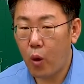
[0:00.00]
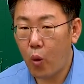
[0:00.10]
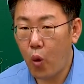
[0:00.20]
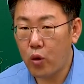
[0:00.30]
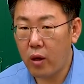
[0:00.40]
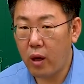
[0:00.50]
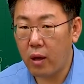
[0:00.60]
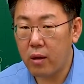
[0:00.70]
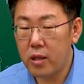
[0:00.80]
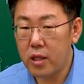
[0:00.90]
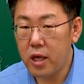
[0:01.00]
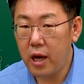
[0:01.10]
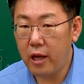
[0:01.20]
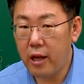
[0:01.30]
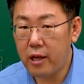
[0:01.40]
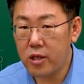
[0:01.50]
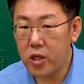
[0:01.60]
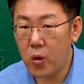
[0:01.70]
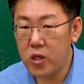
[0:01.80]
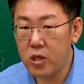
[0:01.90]
고구려가 신라에 대한
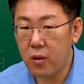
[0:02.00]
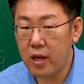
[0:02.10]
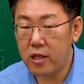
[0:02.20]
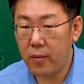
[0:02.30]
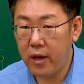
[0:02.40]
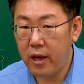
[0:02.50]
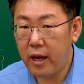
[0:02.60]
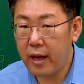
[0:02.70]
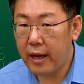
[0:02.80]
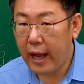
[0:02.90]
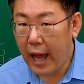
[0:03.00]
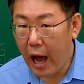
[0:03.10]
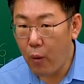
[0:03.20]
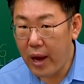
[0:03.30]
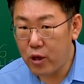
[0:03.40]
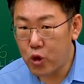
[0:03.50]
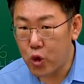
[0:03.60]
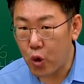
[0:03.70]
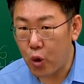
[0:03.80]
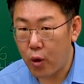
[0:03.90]
정치적 간섭을
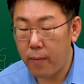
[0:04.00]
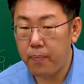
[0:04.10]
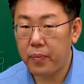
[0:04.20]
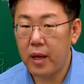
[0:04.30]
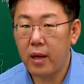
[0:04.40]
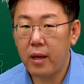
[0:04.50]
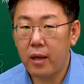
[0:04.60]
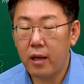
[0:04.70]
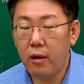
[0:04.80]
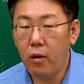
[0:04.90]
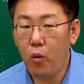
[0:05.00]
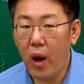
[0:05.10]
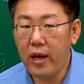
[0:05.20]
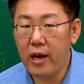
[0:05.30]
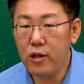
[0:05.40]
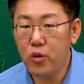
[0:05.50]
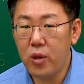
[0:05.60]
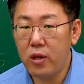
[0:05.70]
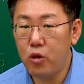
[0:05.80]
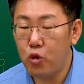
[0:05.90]
강화했죠. 이걸 확인할 수
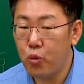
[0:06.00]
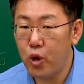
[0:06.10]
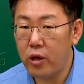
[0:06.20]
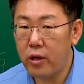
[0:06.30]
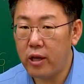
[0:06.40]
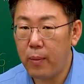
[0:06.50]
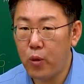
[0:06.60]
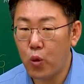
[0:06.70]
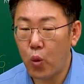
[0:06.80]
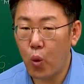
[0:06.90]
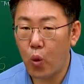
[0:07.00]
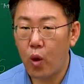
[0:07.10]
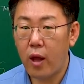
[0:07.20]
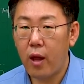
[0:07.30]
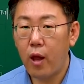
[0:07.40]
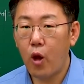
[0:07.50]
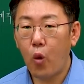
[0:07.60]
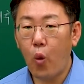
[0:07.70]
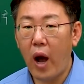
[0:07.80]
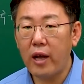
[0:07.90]
있는 유물 대표적으로
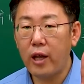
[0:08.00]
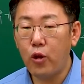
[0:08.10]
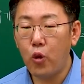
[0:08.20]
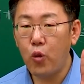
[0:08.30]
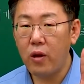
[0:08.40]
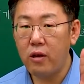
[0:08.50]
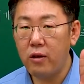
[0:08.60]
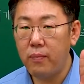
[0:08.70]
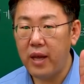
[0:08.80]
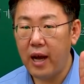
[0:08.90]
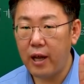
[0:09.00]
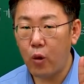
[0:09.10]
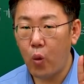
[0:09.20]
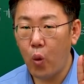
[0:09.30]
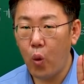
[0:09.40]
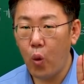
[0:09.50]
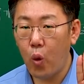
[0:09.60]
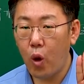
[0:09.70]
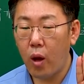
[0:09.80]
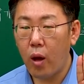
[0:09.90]
광개토당 능비가 있고
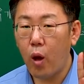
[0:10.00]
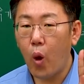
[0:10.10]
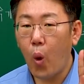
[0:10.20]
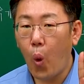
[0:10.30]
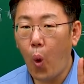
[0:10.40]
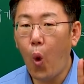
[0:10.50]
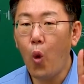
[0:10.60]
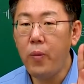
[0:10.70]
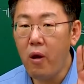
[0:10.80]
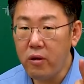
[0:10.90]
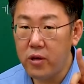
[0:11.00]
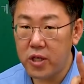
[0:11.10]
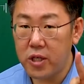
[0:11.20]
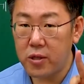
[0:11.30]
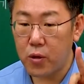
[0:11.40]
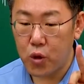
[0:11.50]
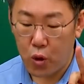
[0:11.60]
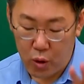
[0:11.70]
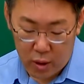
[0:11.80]
호명 그릇이 있었죠.